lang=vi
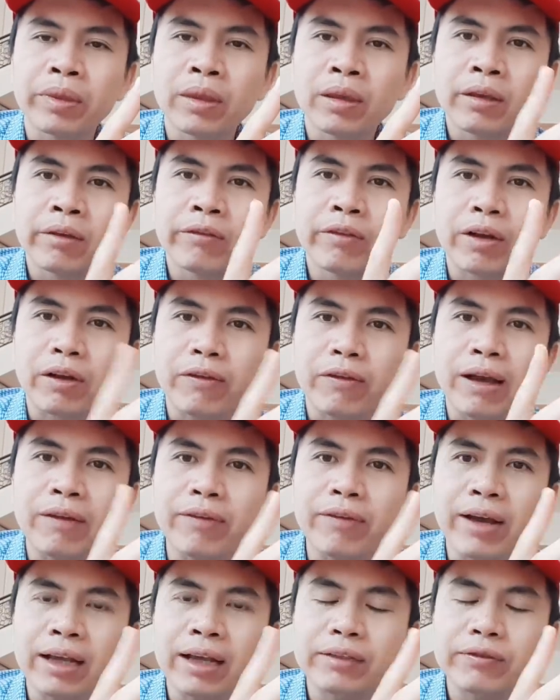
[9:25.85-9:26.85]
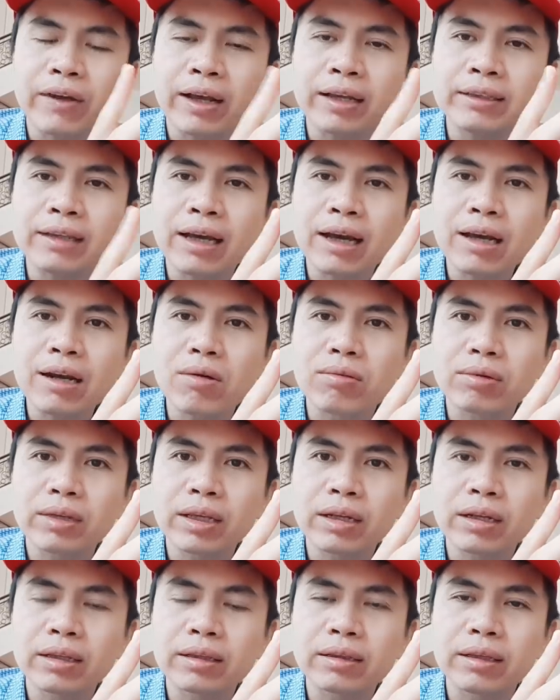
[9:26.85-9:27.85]
Việc phá vạn phá giá đồng
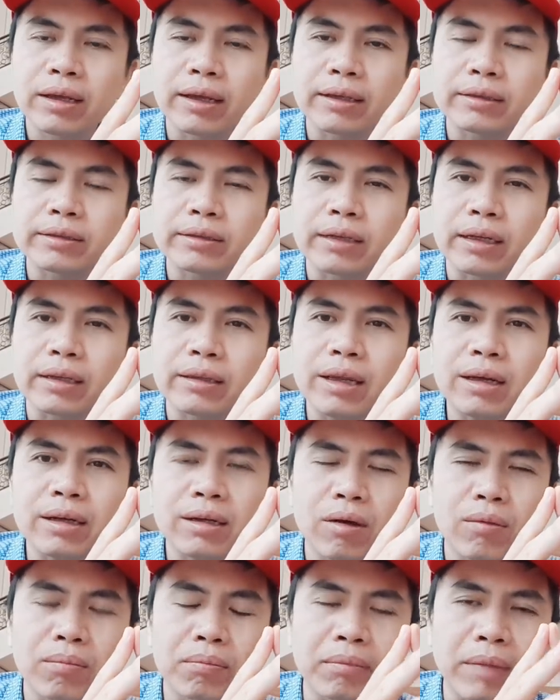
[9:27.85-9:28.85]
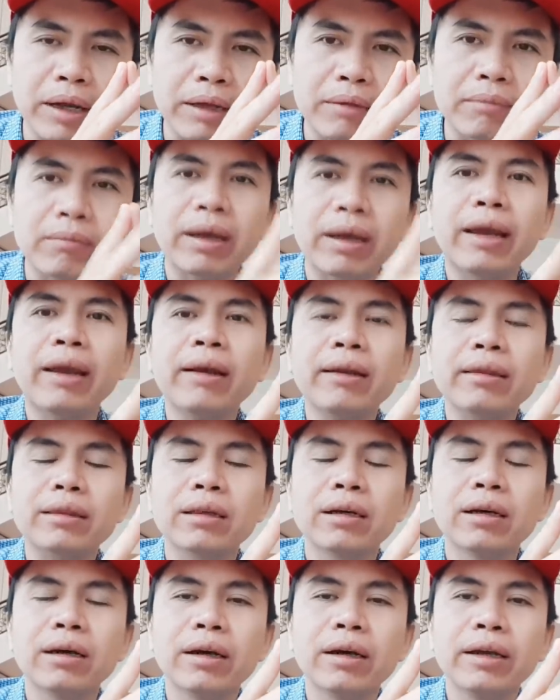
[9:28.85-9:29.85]
nhân dân tệ sẽ tác động mạnh mẽ
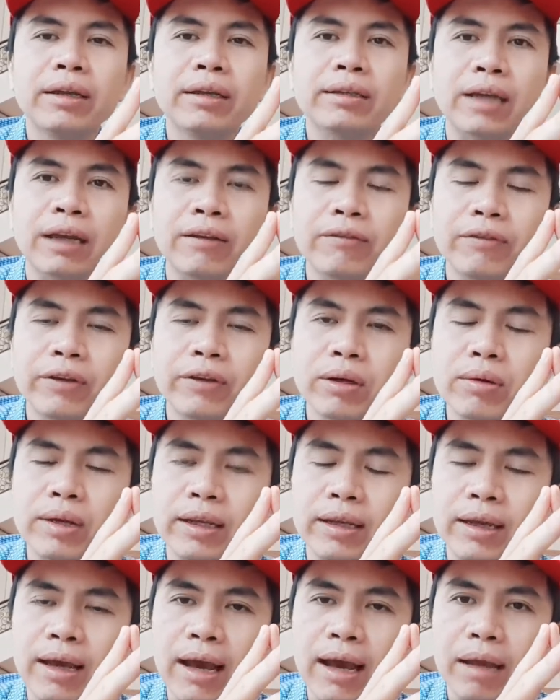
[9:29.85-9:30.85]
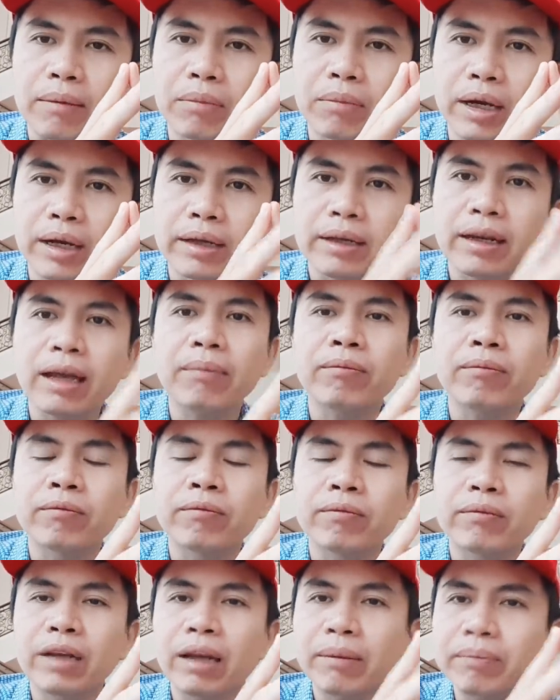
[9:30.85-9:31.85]
tới trái phiếu kỳ hạn 10 năm,
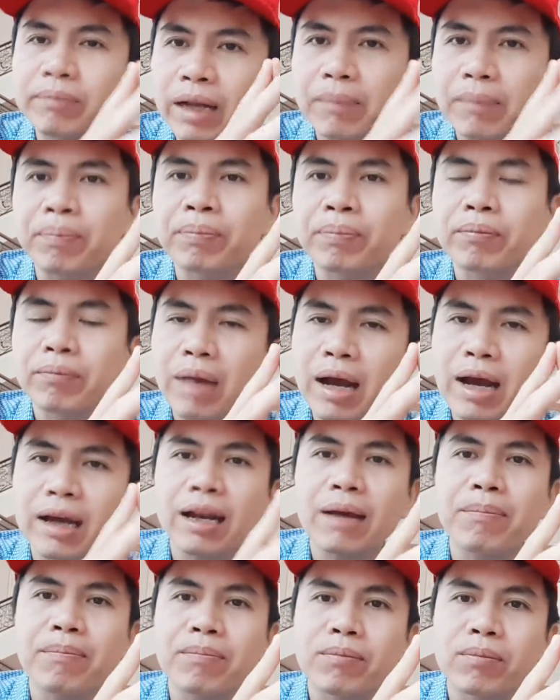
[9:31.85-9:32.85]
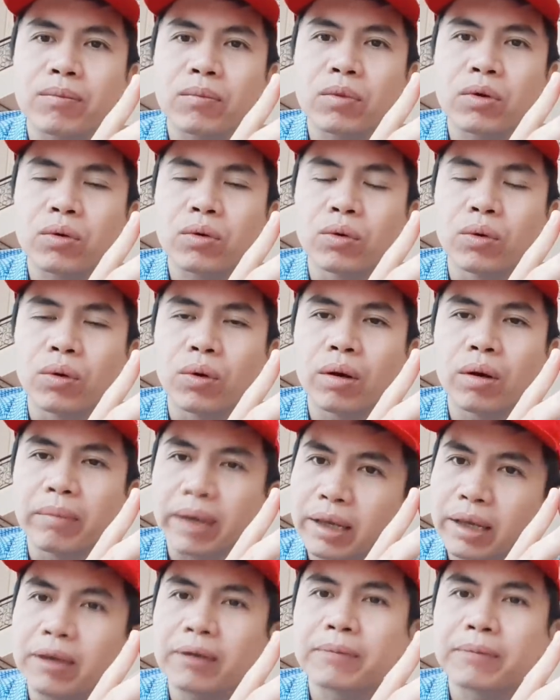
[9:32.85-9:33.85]
5 năm, 3 năm của Mỹ